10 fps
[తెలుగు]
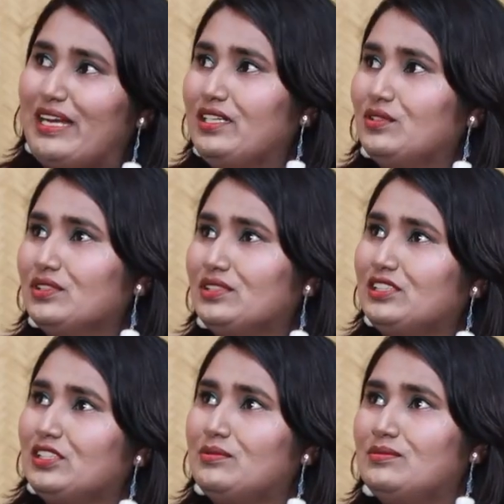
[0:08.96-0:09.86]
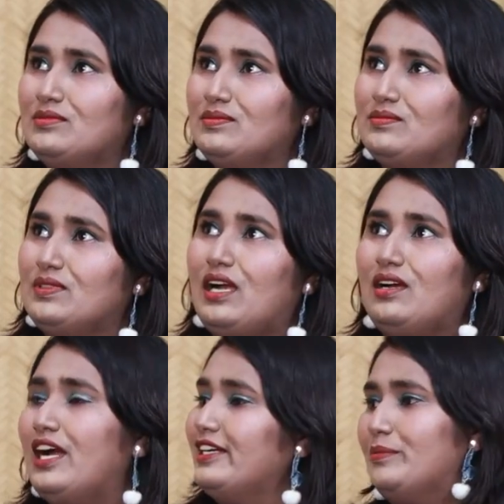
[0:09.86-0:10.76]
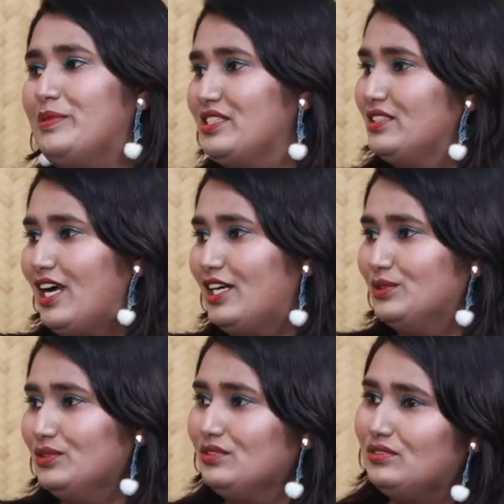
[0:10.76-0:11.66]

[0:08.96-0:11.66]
మనీ కోసం హండ్రెడ్ పర్సెంట్ కాదు